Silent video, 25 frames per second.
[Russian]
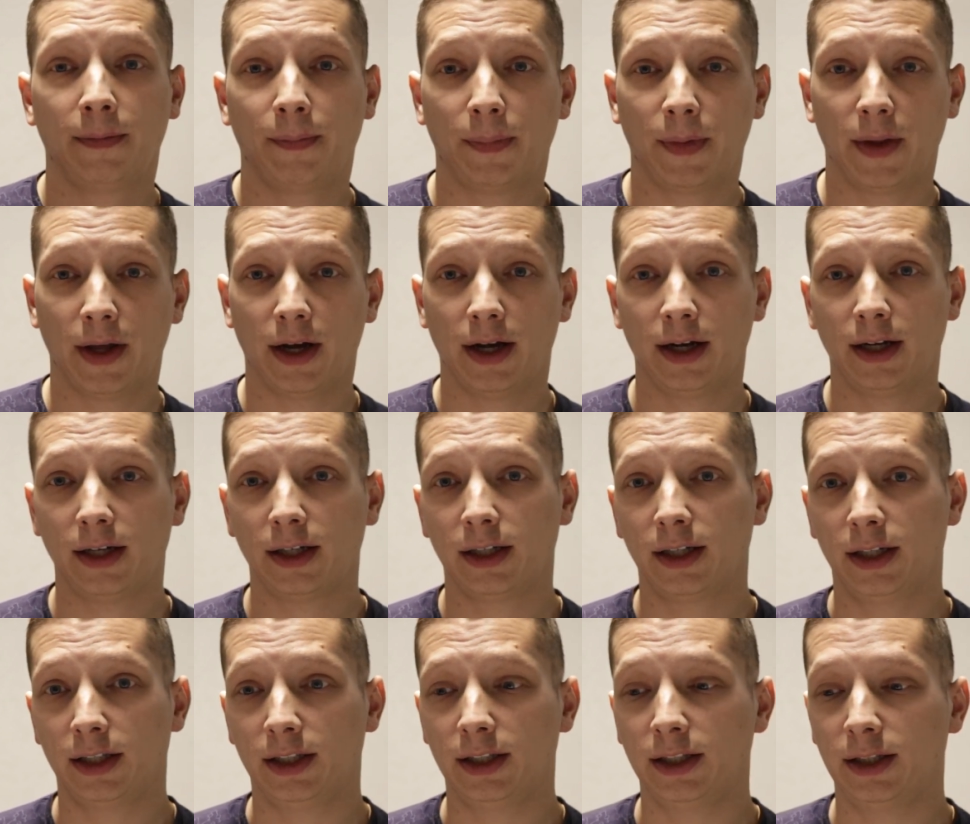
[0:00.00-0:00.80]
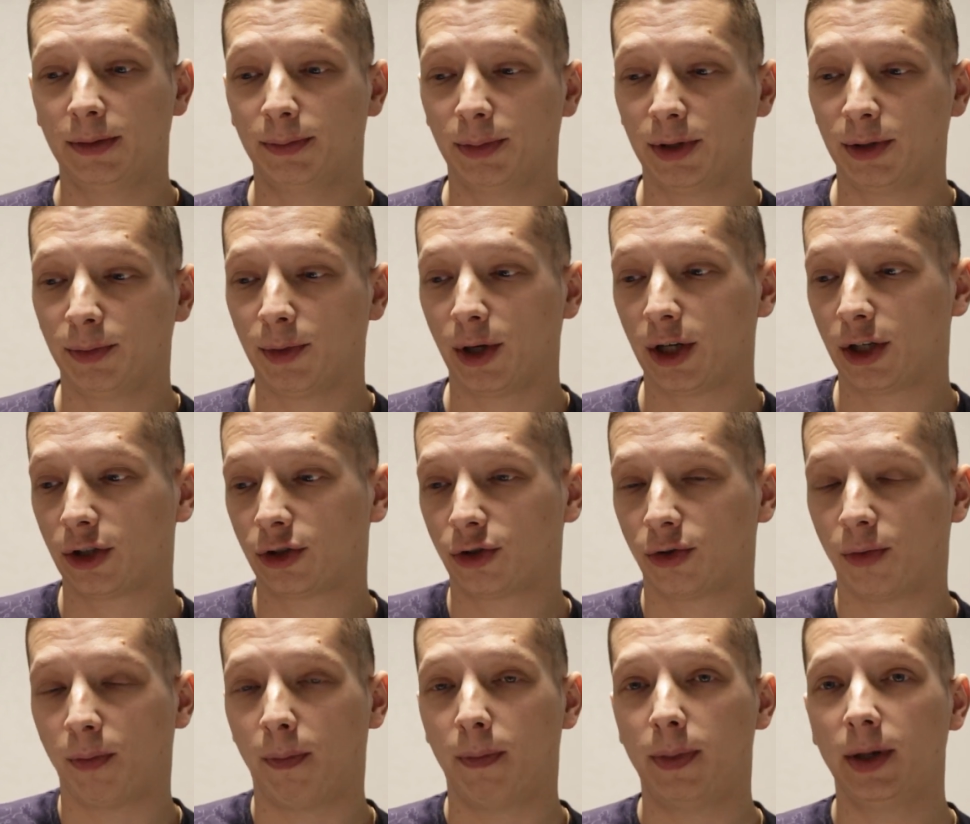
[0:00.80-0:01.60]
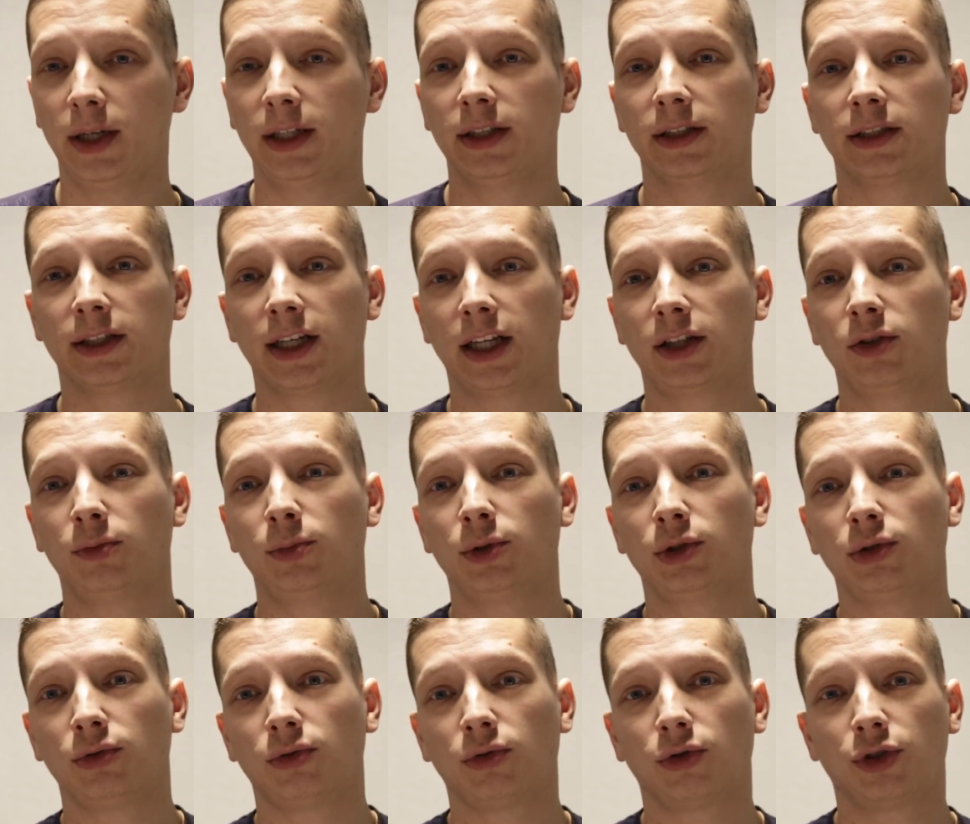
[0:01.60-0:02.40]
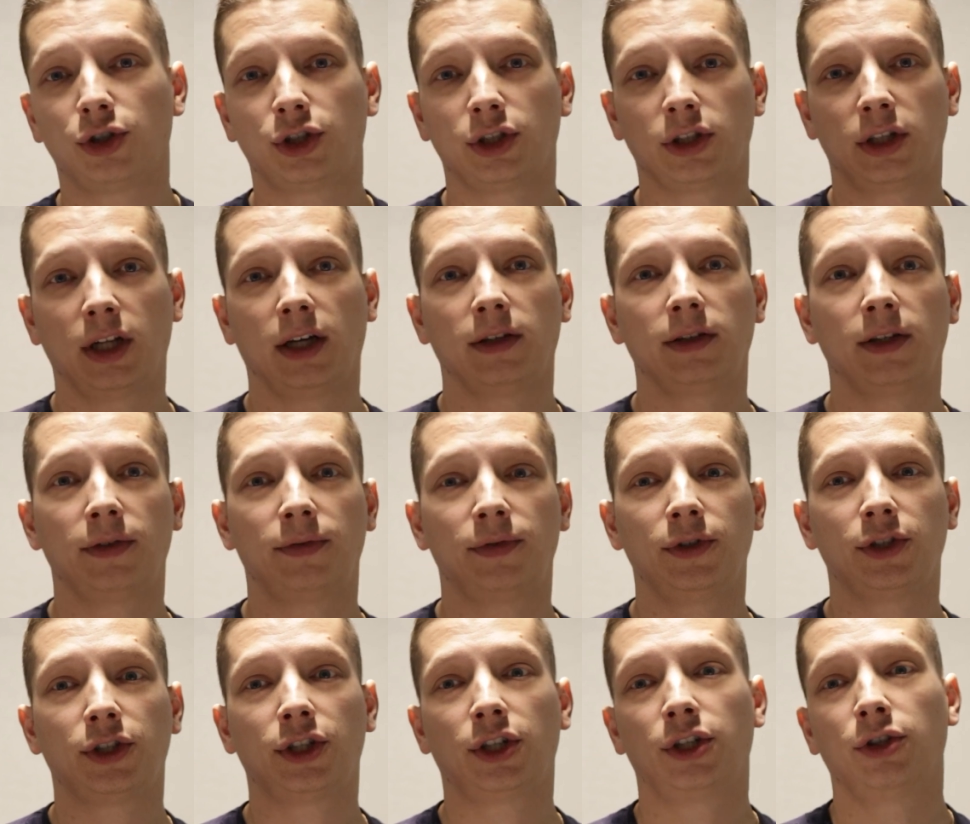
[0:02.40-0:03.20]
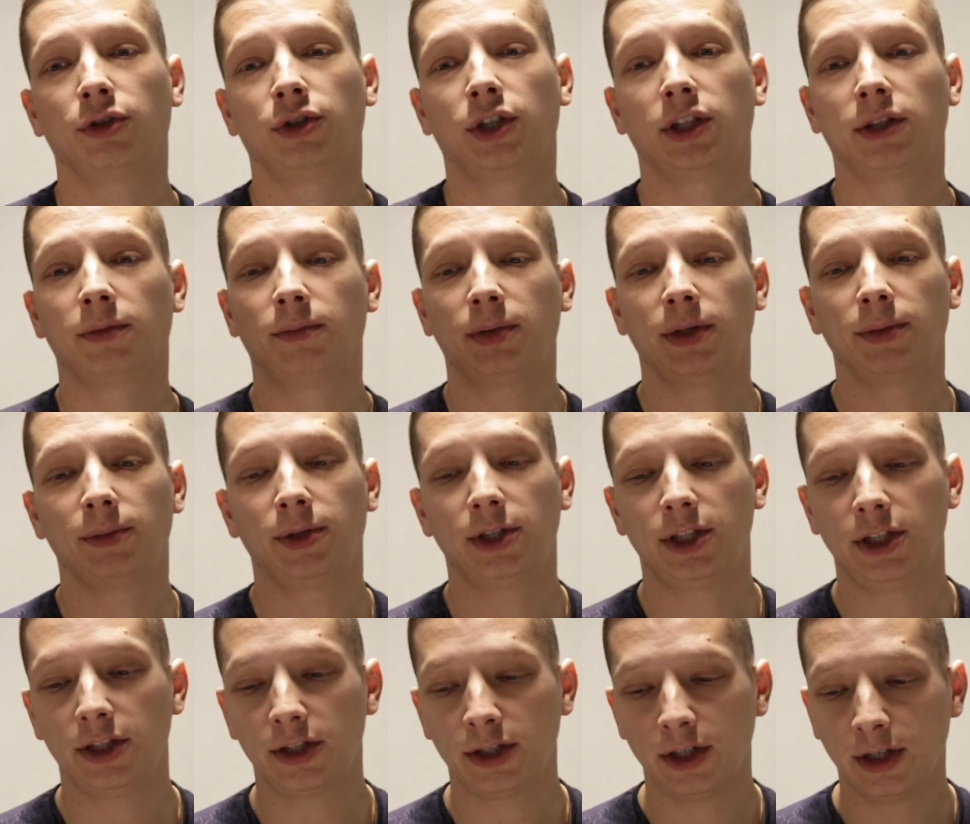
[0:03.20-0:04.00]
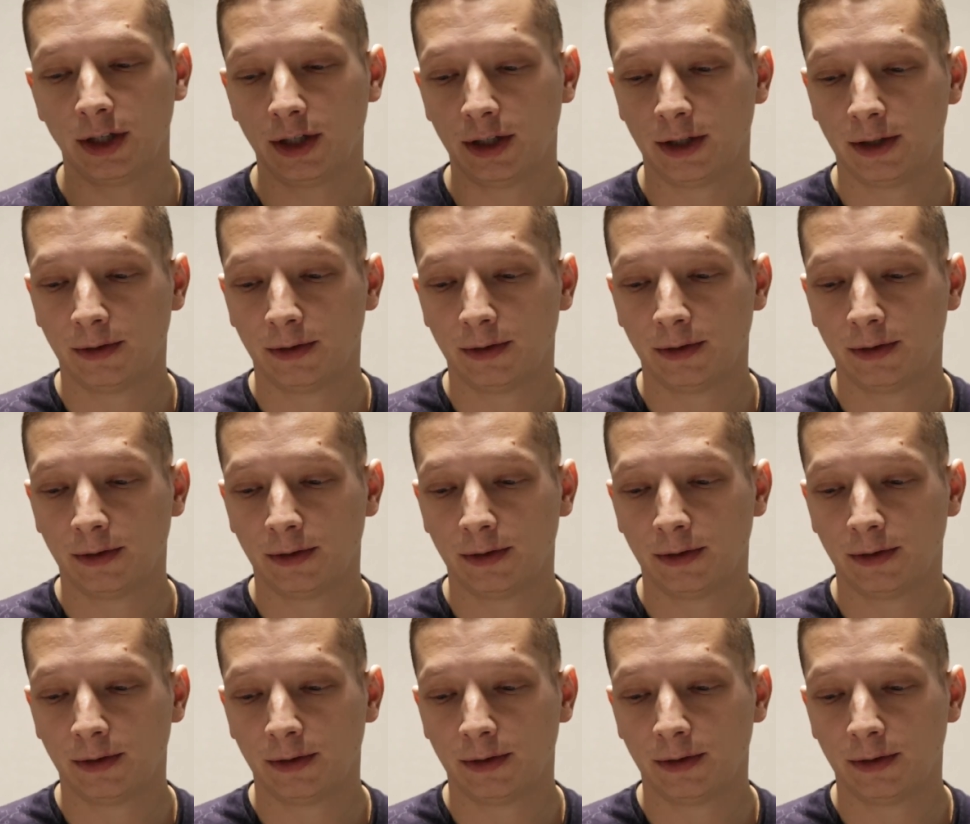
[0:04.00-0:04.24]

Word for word: да, и понимали, что, блин, за одну минуту очень главная фишка, ее надо применить,